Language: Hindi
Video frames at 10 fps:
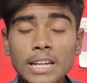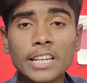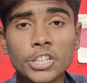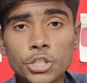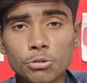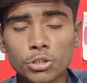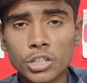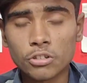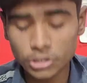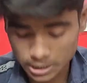नेक्स्ट
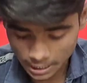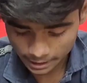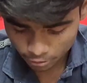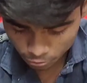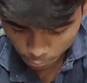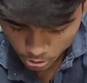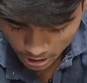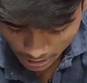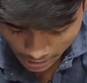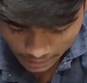क्वेश्चन क्यों चलता है इन्होंने
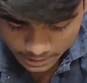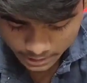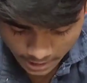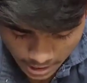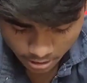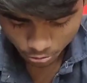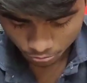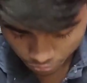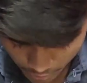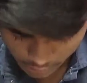पूछा है टेक
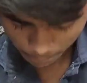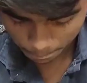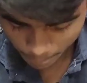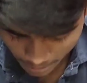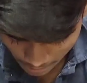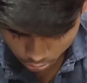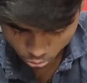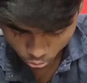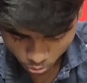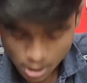विथ
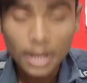प्रियांशु